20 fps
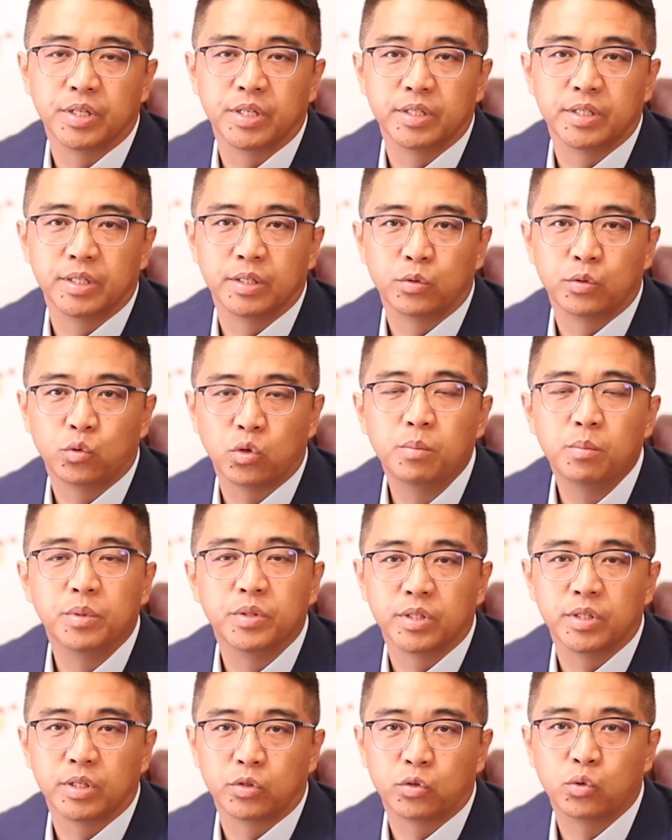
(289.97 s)
一个专
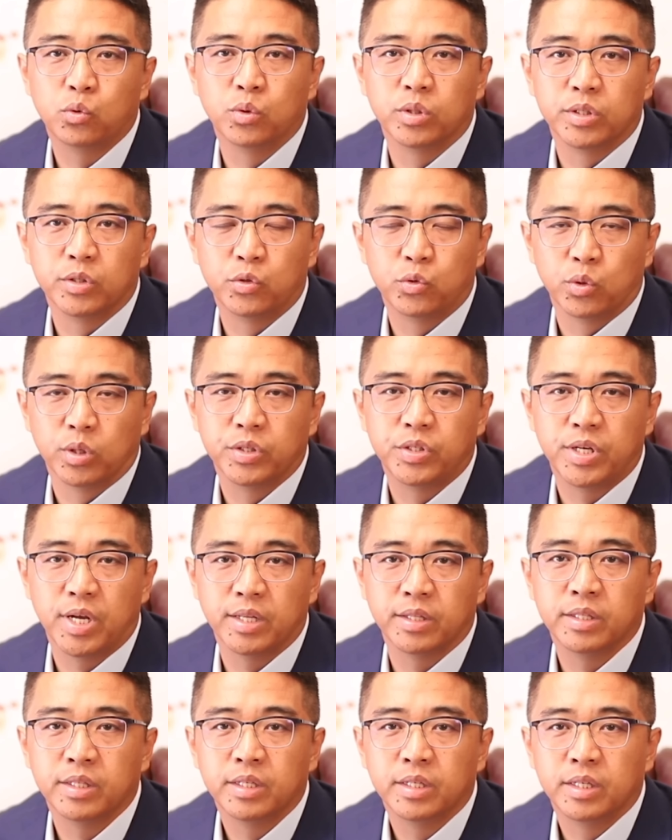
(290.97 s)
门的处理学签